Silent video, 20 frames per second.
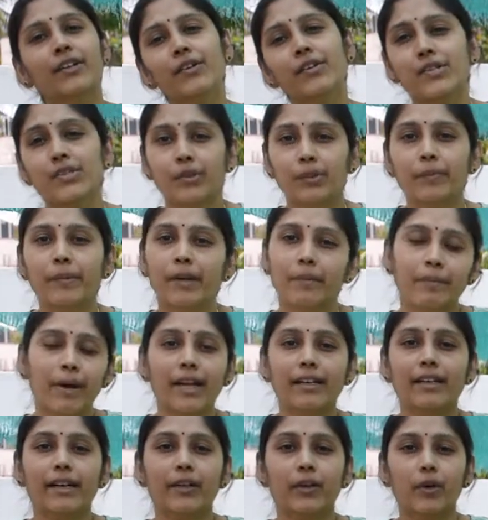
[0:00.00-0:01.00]
ఈరోజు మనం
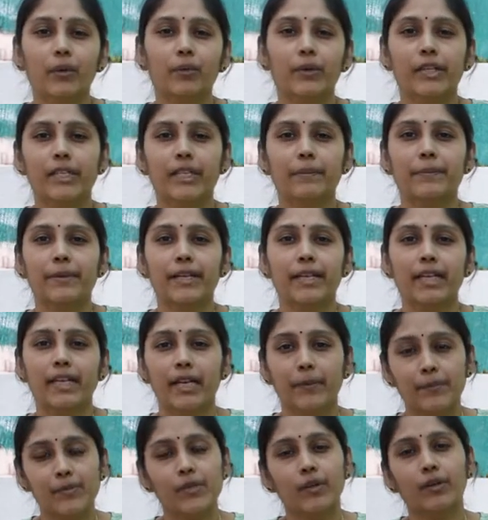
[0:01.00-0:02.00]
మాట్లాడుకోబోయేది ఈ
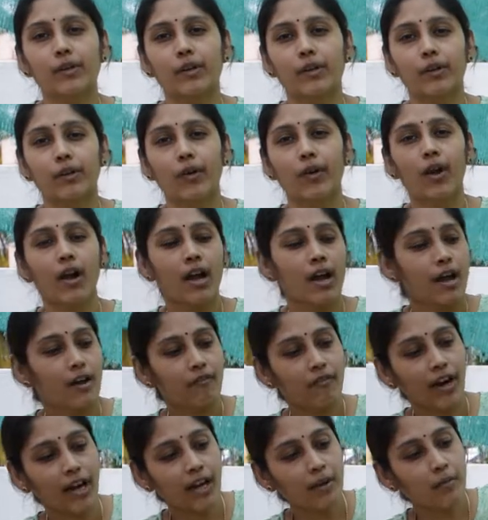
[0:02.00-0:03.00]
ఎపిసోడ్లో
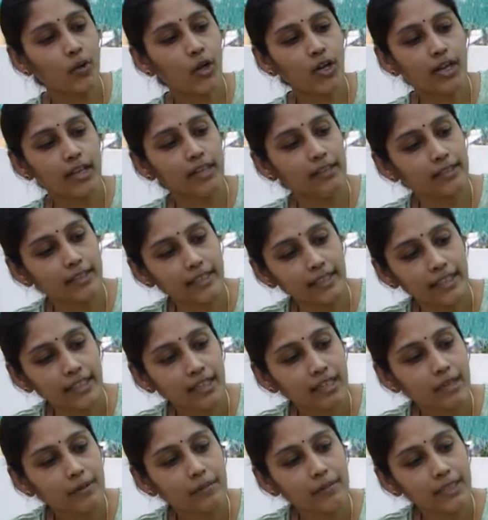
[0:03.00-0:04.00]
బంగ మొక్కల్ని
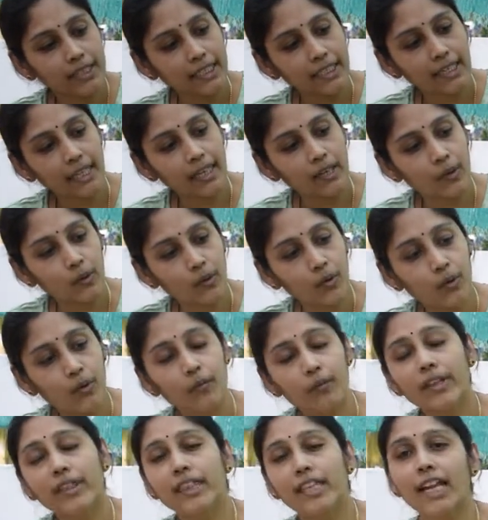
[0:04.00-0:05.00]
మన ఇళ్లలో
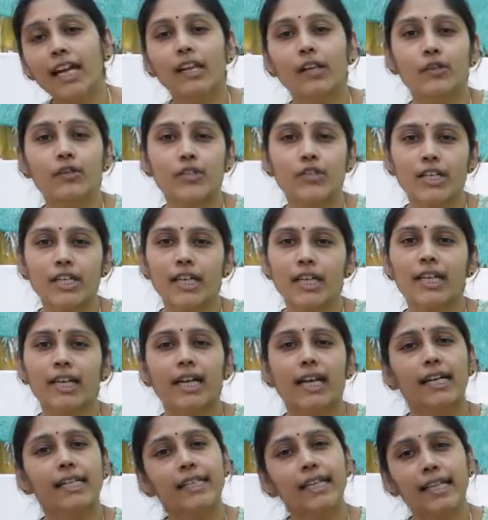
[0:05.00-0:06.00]
విత్తనాల నుంచి
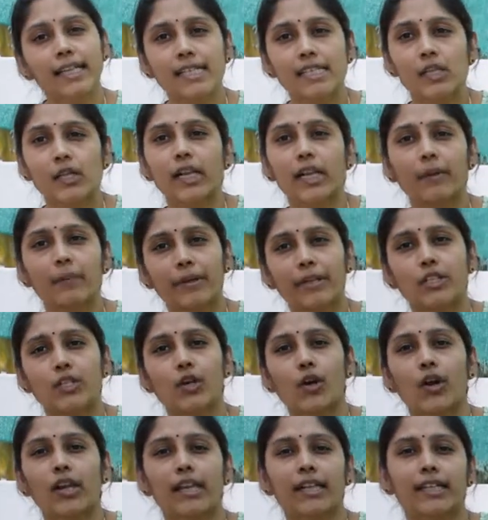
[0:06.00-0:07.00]
కంటైనర్స్లో ఎలా
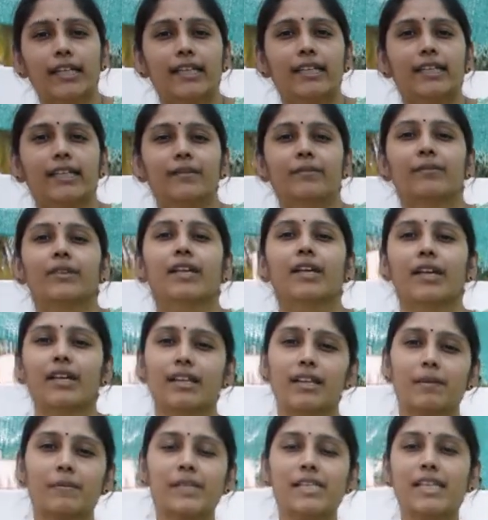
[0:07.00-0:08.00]
పెంచుకోవాలనేది
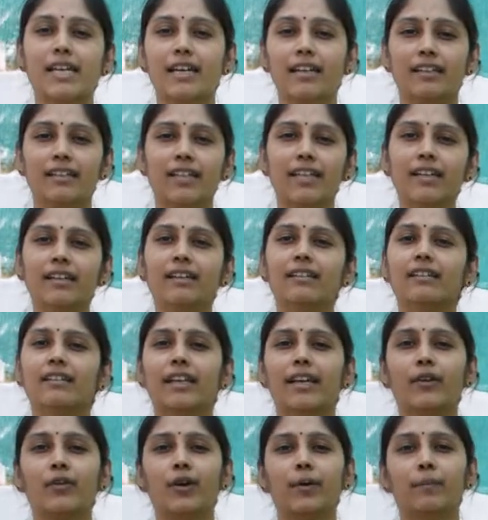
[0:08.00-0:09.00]
నమస్తే అండి
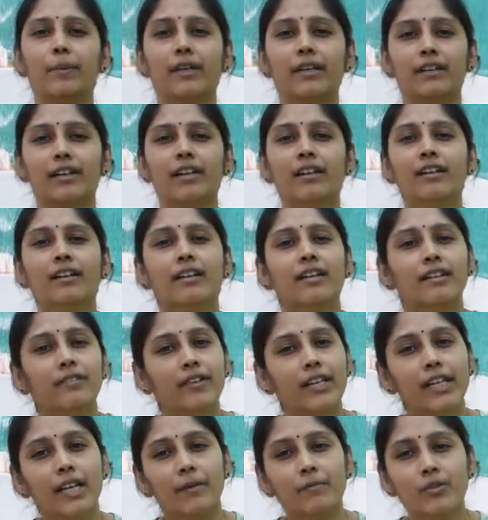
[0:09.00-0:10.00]
నేను అపర్ణ
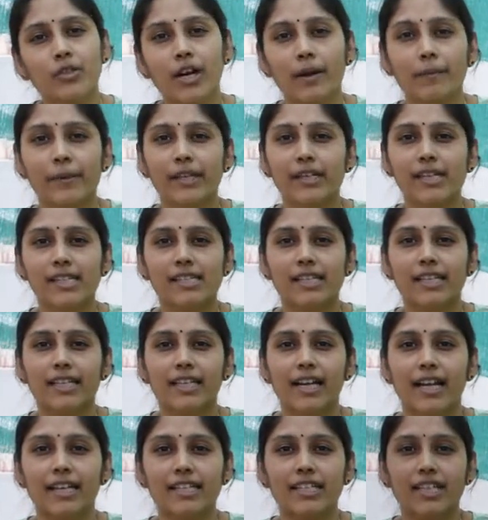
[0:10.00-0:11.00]
వెల్కమ్ టు అపర్ణాస్
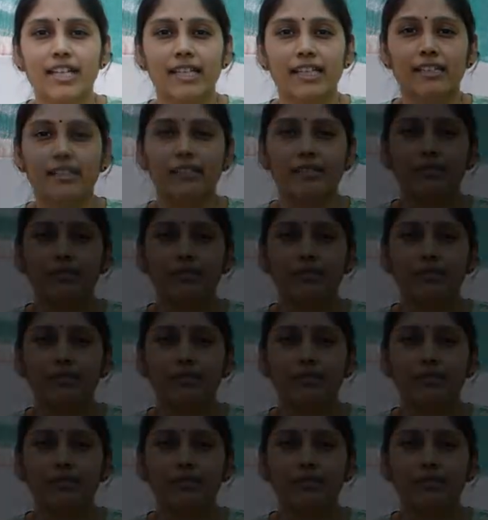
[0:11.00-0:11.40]
గ్రీన్ గార్డెన్ ఛానల్